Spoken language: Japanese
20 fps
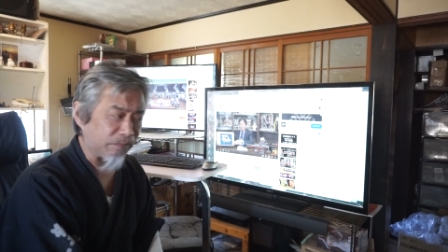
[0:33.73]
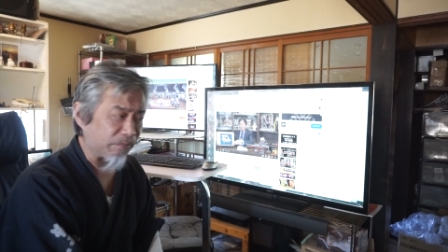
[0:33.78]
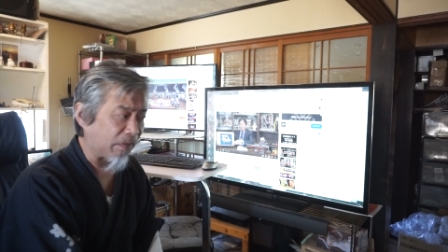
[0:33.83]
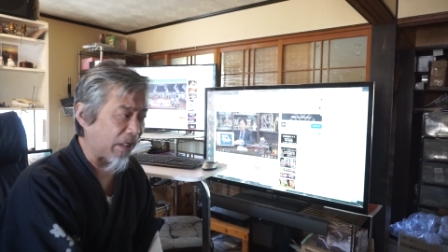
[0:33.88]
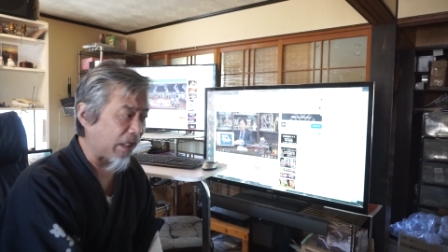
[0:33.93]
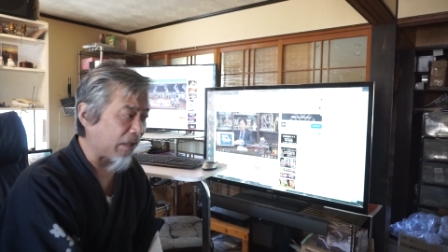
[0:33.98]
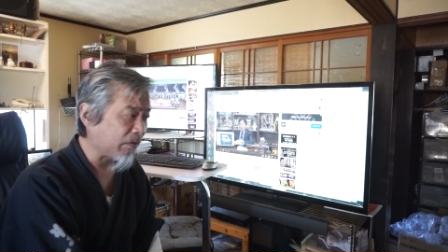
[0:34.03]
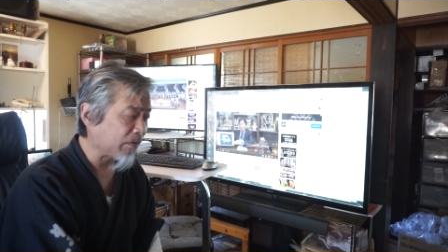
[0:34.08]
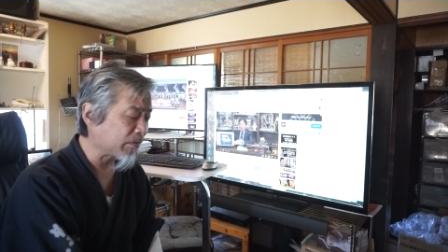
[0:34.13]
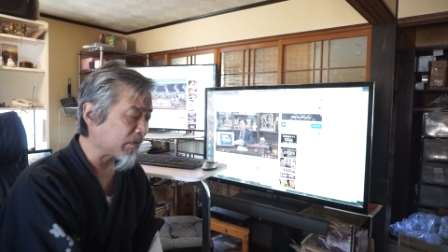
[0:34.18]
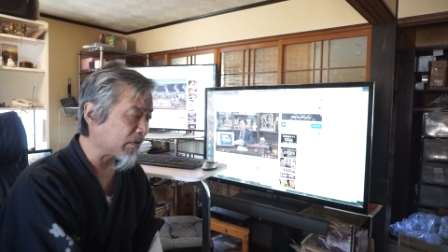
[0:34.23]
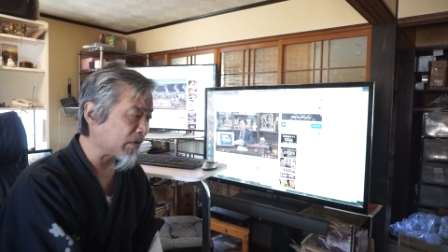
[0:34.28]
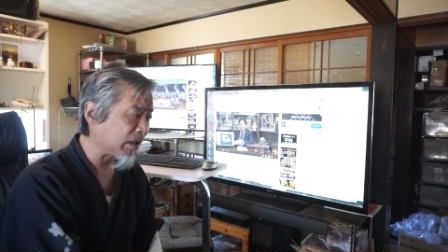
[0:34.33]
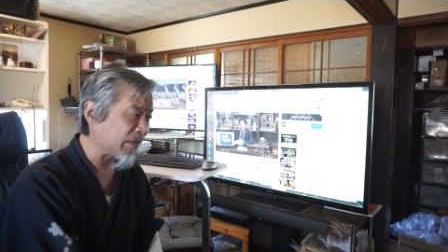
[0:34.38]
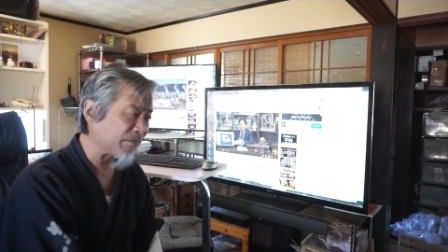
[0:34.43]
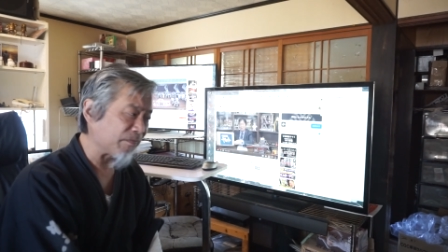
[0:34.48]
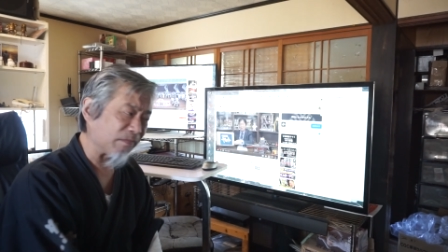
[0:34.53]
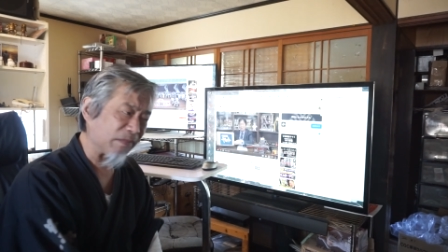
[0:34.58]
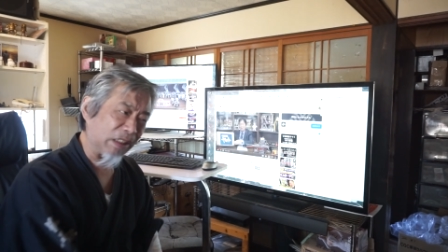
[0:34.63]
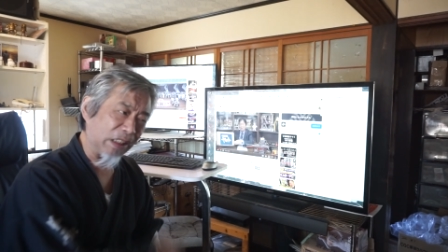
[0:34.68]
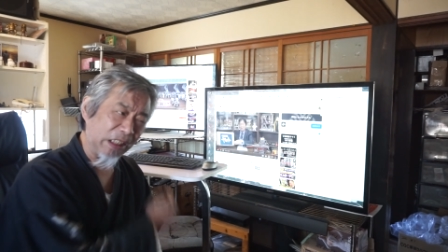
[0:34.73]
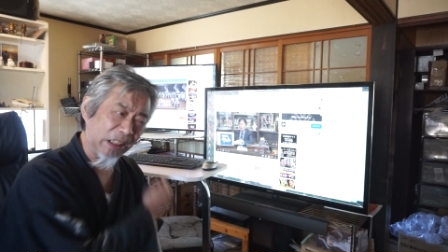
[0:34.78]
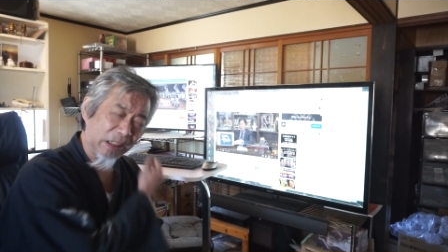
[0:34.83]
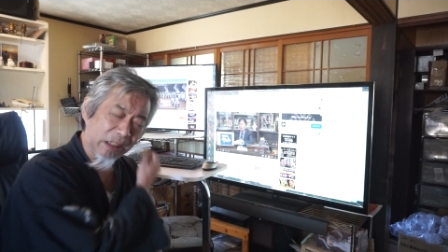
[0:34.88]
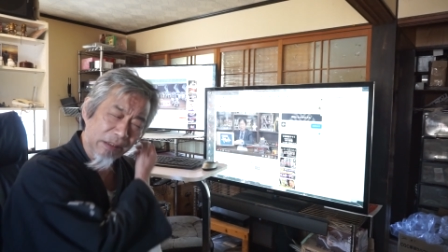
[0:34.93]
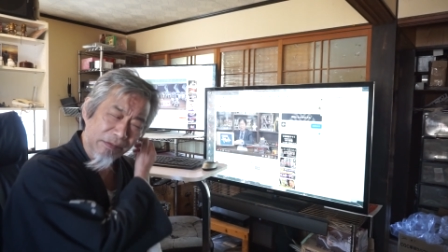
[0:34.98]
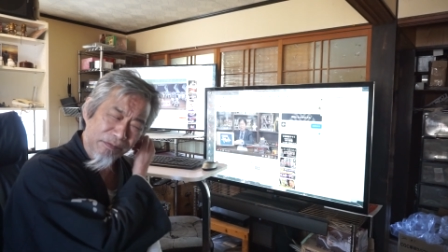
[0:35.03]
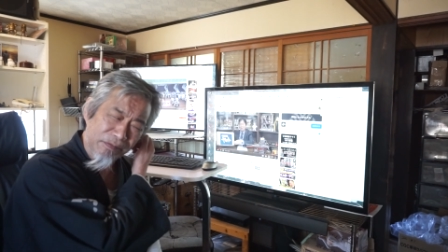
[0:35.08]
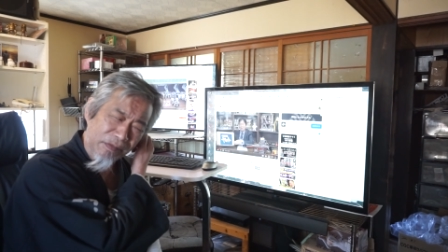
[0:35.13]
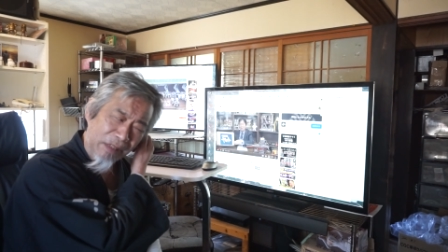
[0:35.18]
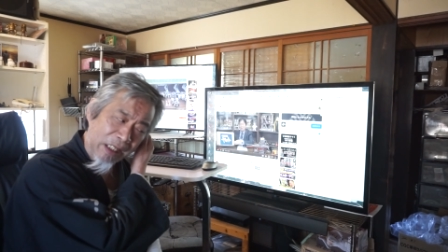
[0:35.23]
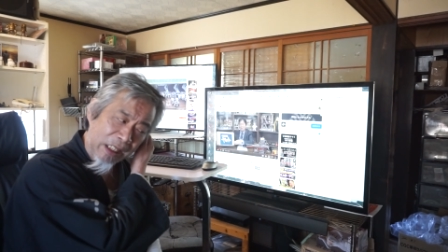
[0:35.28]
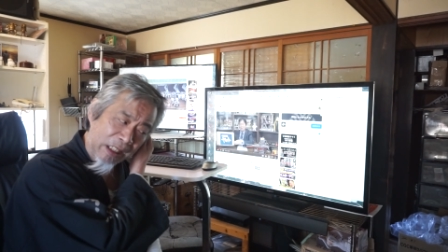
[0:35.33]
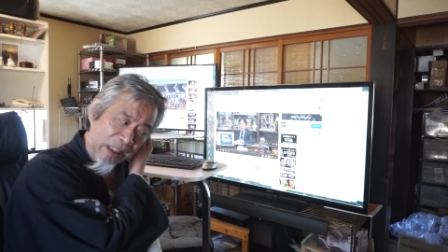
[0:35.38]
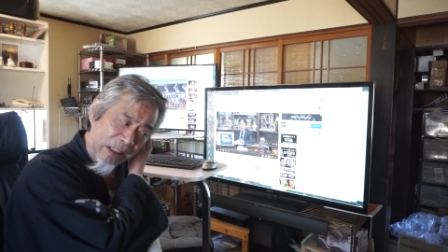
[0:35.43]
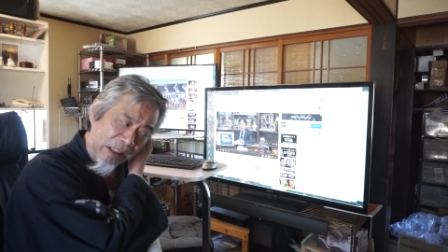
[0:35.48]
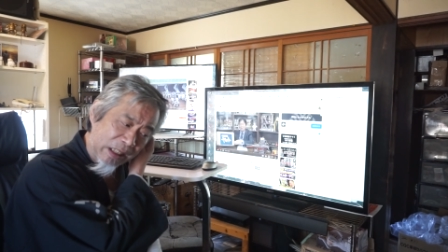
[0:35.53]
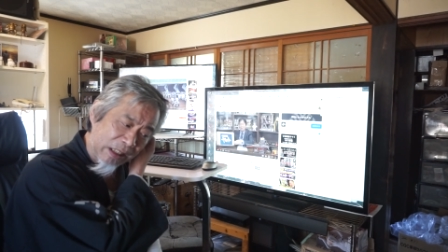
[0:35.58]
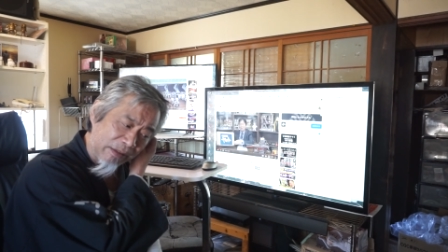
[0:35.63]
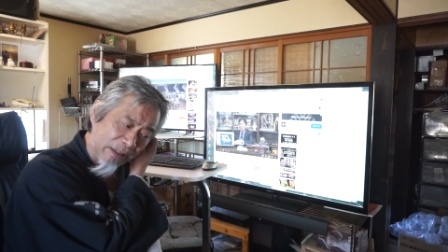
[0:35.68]
まあ本当にま
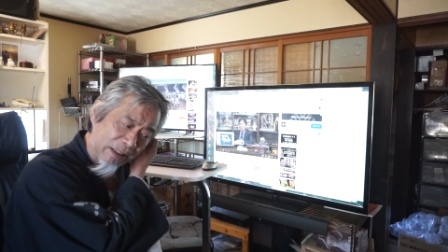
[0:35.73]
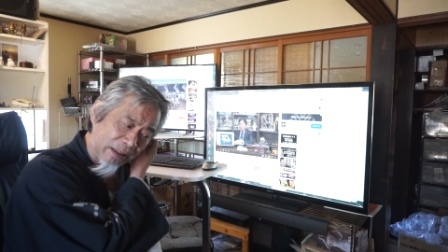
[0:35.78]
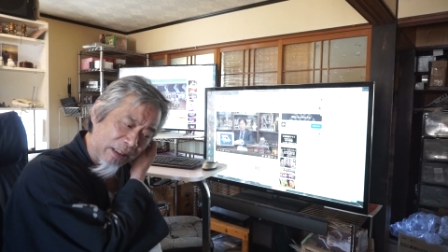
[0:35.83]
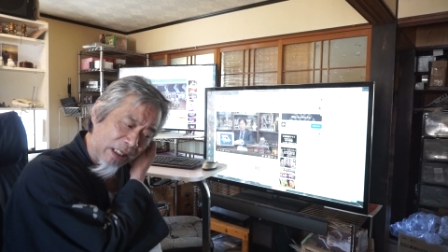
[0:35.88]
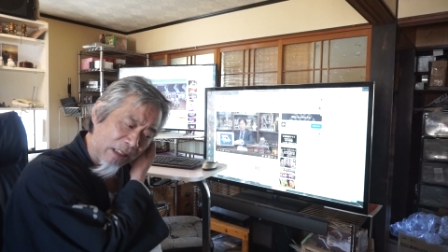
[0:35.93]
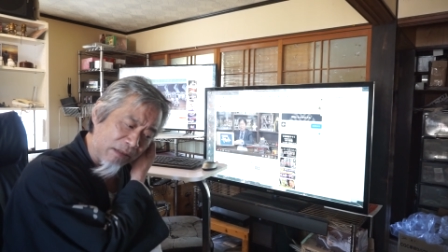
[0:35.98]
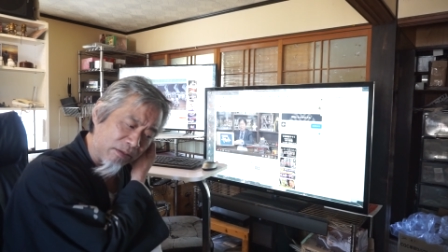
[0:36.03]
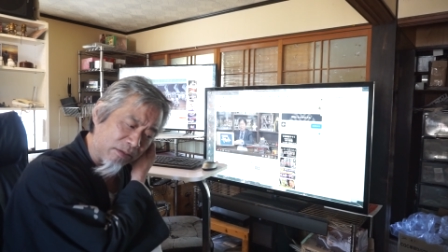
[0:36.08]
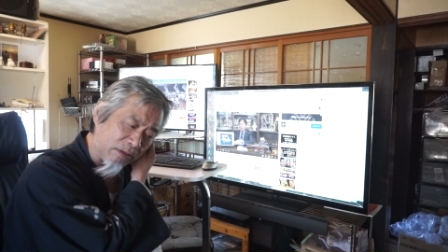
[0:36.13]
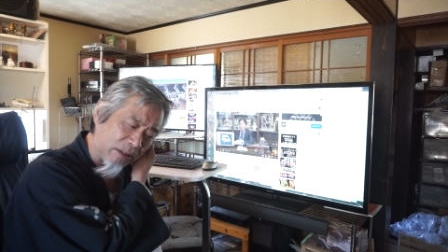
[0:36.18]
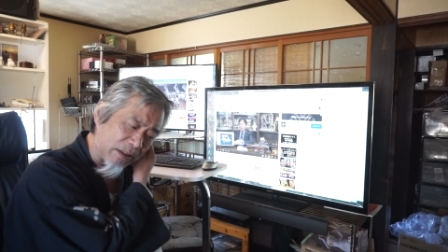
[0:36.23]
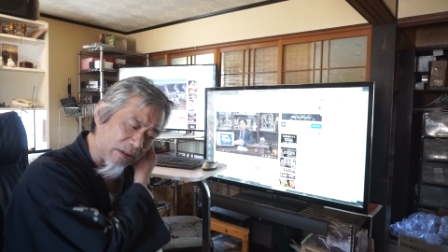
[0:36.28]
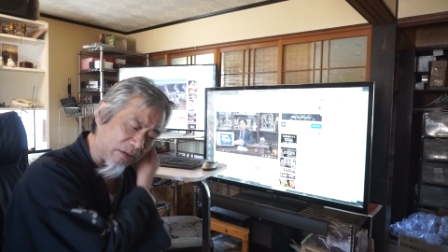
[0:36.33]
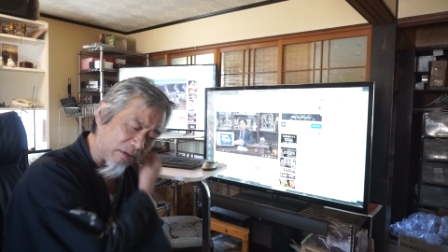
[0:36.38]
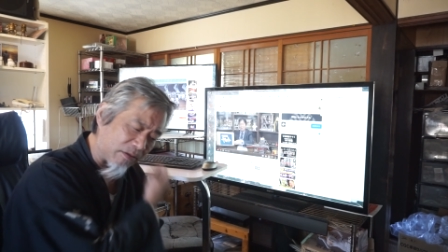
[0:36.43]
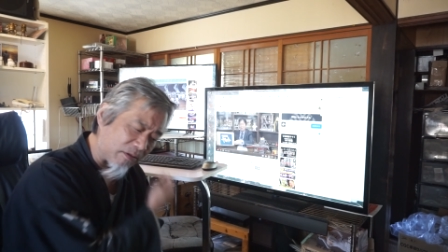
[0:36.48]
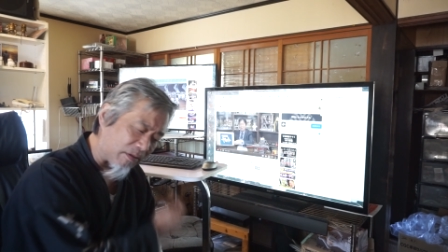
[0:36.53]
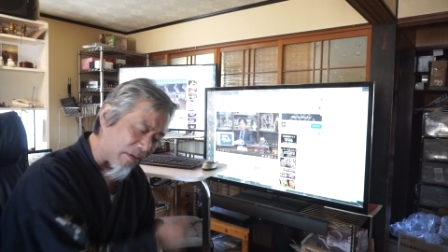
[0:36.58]
あ伊勢湾台風とかそ